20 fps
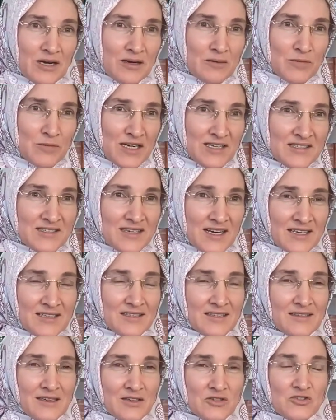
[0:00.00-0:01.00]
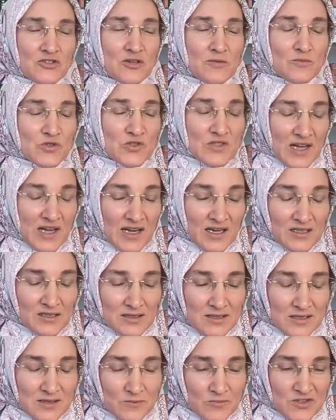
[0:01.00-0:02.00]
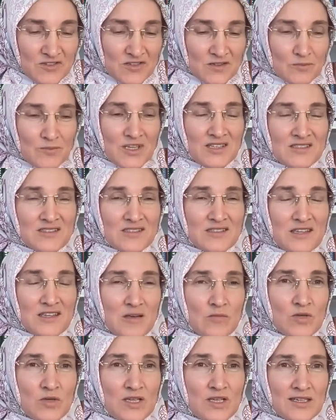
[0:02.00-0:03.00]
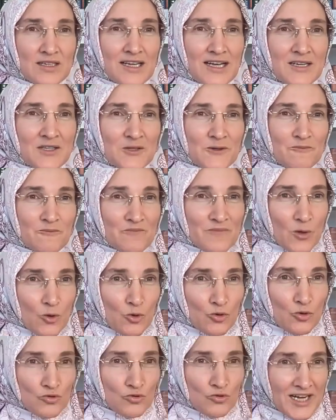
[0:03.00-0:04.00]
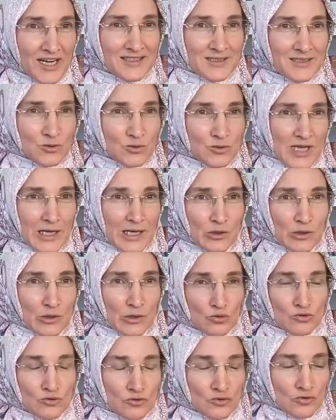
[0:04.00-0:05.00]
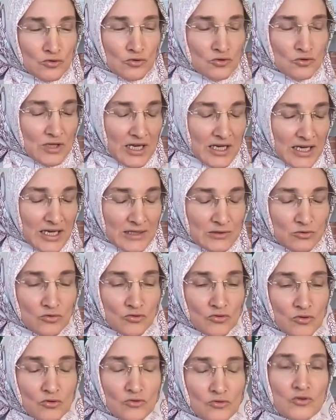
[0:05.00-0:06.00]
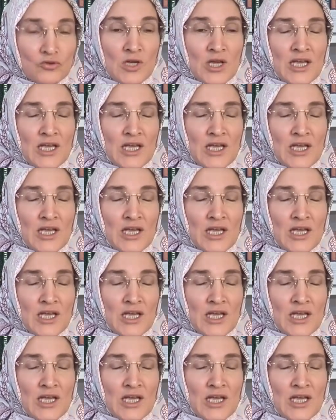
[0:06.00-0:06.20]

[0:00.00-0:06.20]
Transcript: Bazı arkadaşlarımız daha hızlı bitirmek isteyebilirler. O daha da güzel olur, nurun ala nur olur.